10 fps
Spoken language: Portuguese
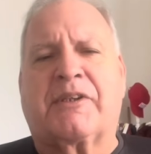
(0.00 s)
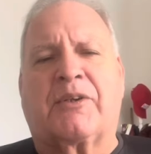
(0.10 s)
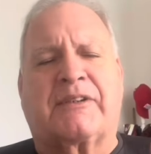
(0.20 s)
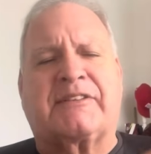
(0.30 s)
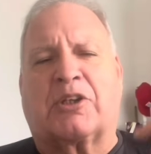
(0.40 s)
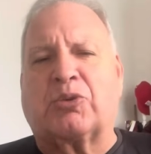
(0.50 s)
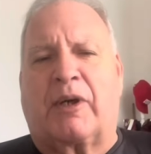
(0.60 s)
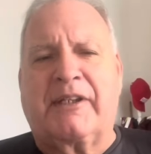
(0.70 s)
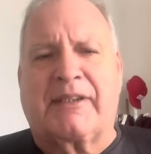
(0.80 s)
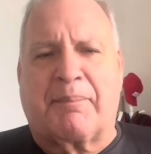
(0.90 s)
que não acertou
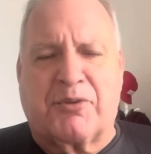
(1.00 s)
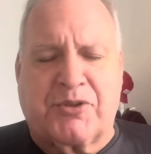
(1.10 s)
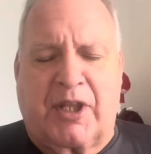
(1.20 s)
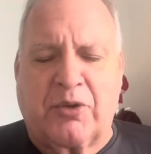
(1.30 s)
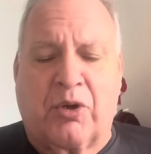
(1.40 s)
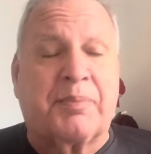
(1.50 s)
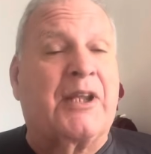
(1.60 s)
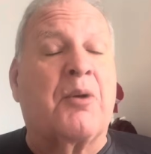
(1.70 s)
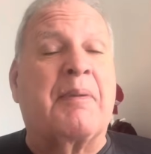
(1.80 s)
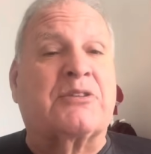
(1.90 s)
a ida para o exterior
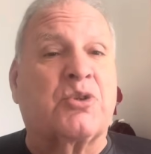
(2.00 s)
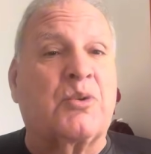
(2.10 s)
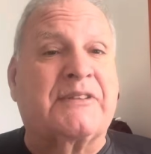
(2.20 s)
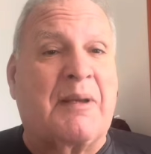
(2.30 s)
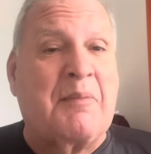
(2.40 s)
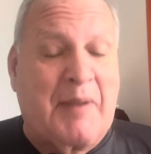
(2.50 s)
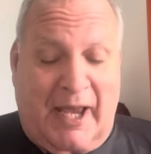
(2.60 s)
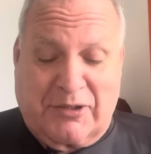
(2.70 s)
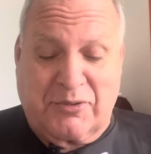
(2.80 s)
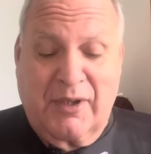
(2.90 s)
porque não passou no exame
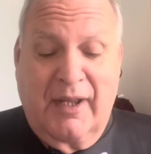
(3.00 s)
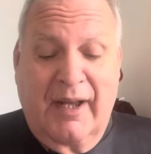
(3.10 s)
médico.